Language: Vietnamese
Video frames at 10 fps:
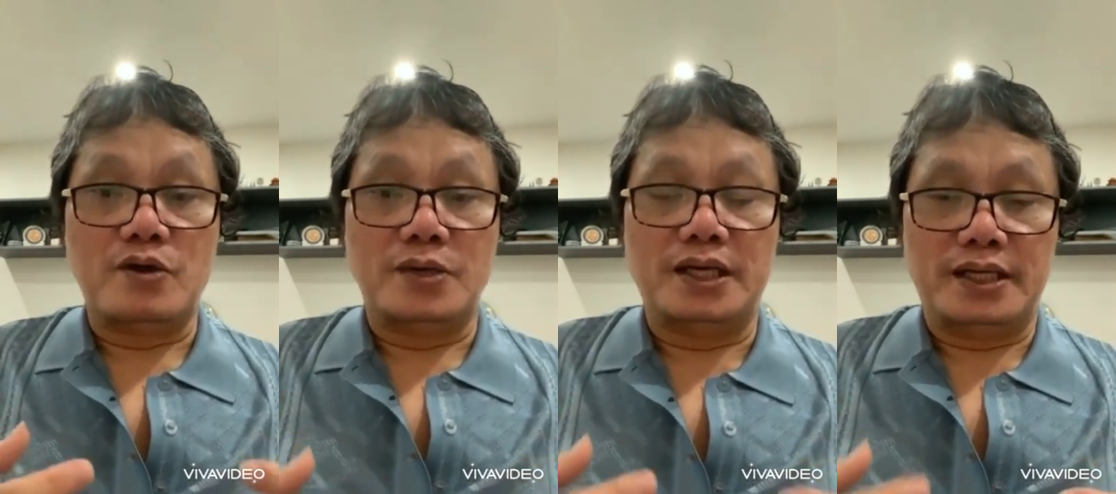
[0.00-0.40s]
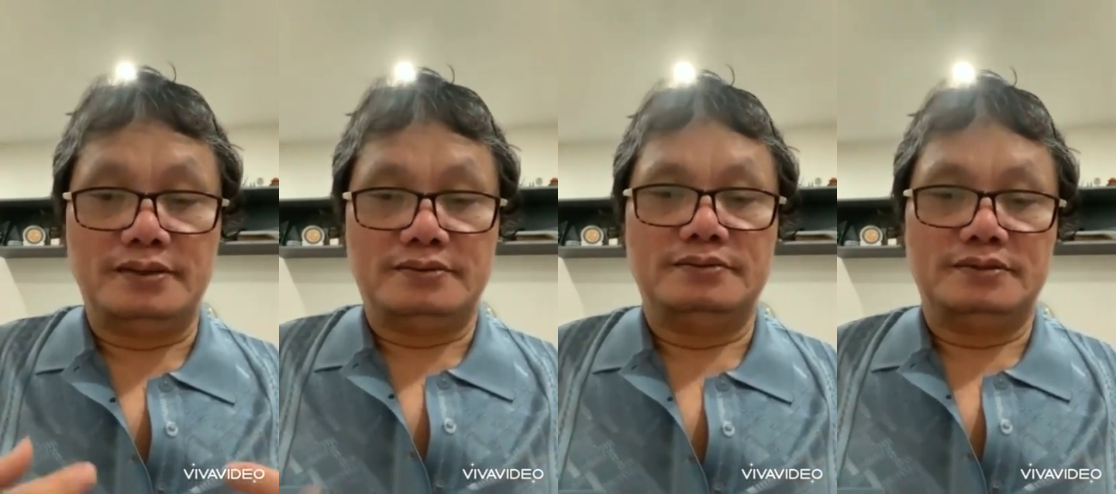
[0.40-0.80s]
của mình á
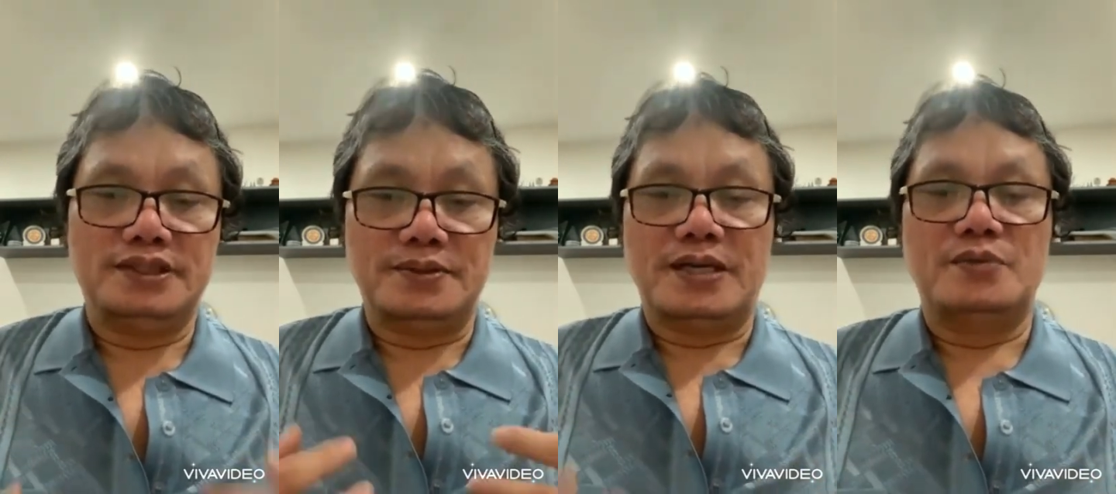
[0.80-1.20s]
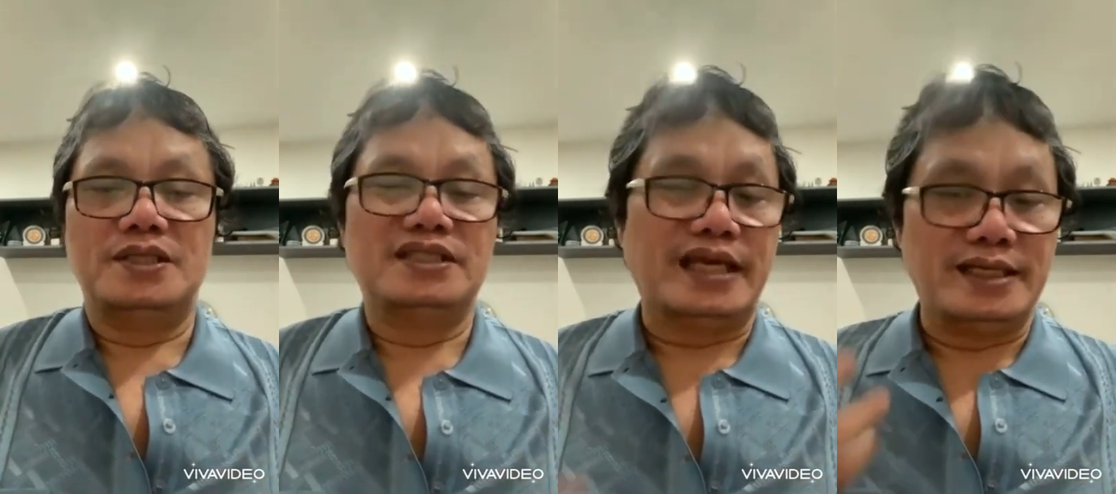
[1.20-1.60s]
tế bào máu của
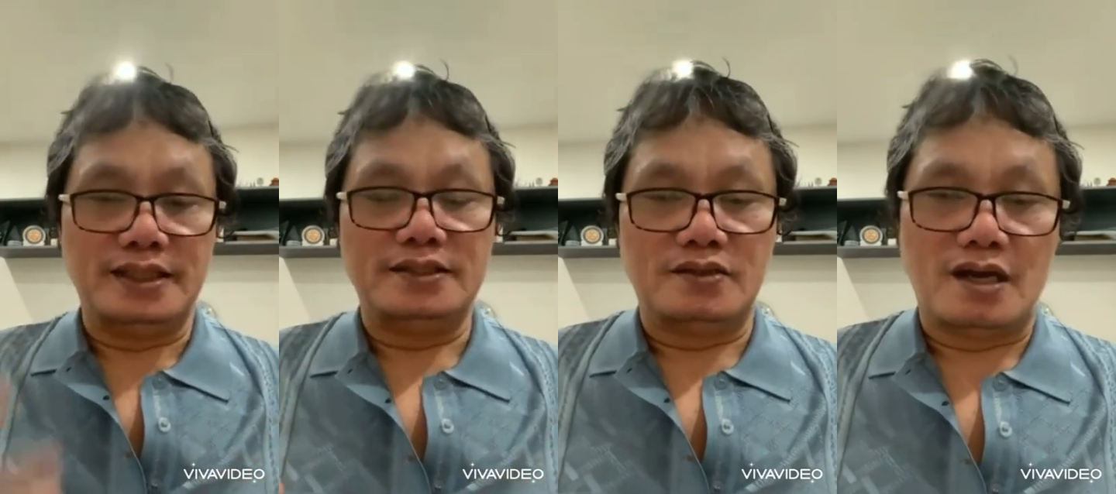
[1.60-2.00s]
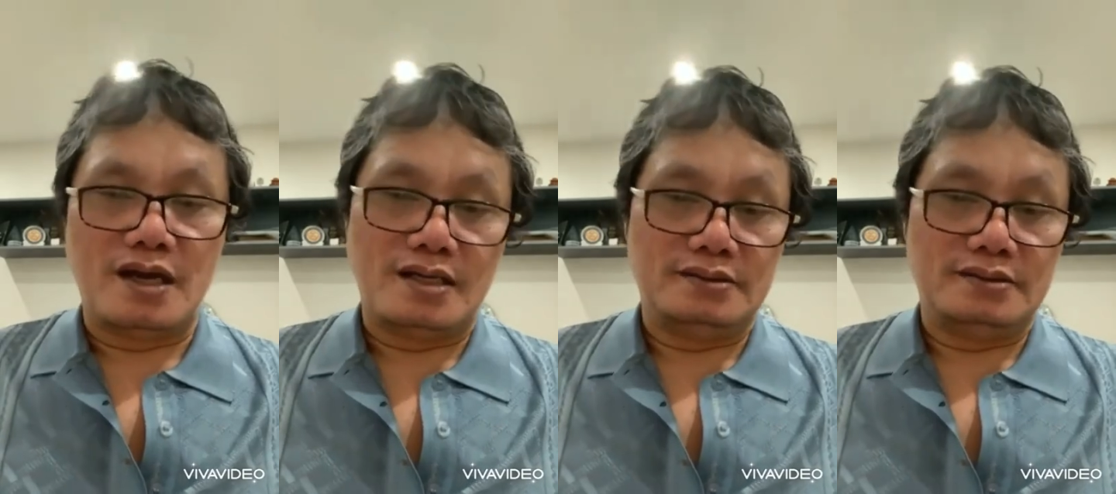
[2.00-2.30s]
mình chạy tới chỗ đó